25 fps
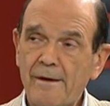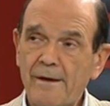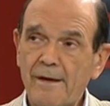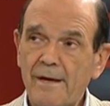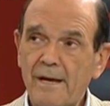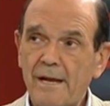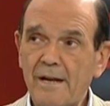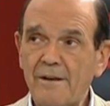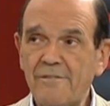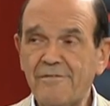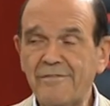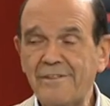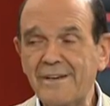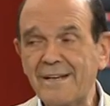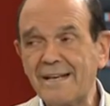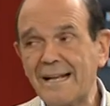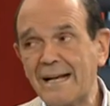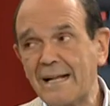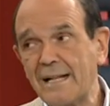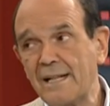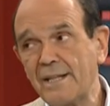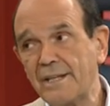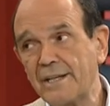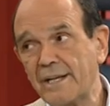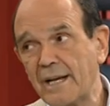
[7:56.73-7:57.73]
el
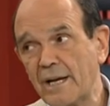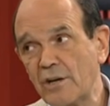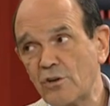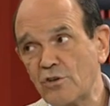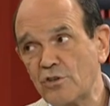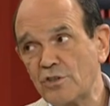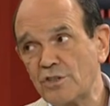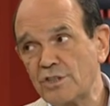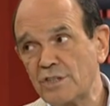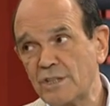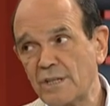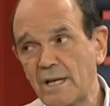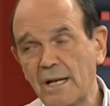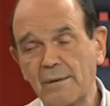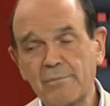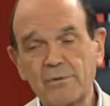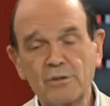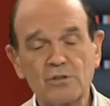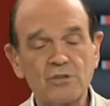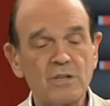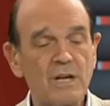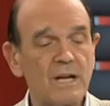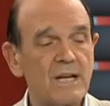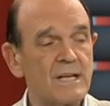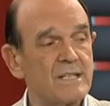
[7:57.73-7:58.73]
final de la noche, es la
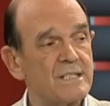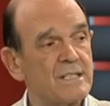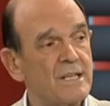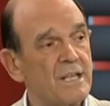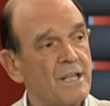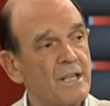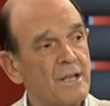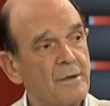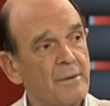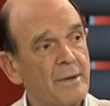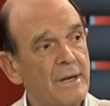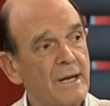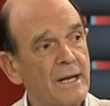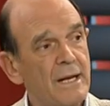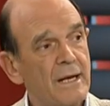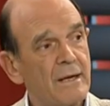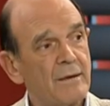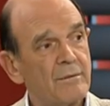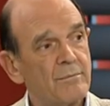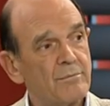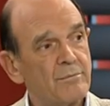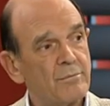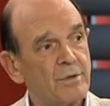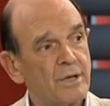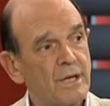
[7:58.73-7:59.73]
persona que se desvela,
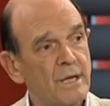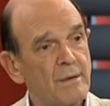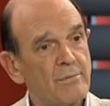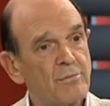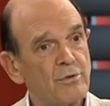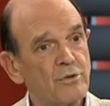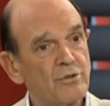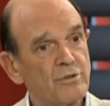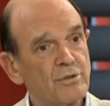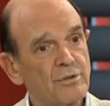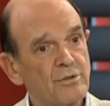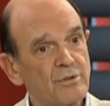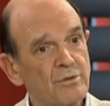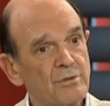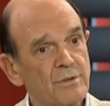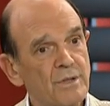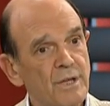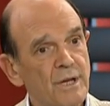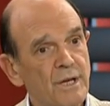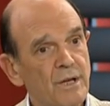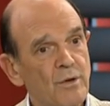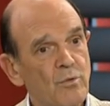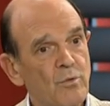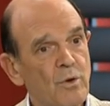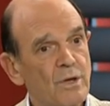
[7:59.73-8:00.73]
por ejemplo,
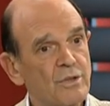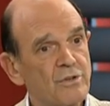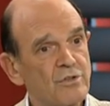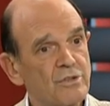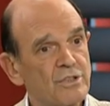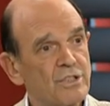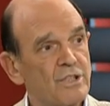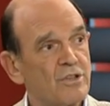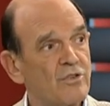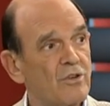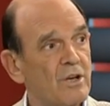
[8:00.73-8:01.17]
3, 4, 5 de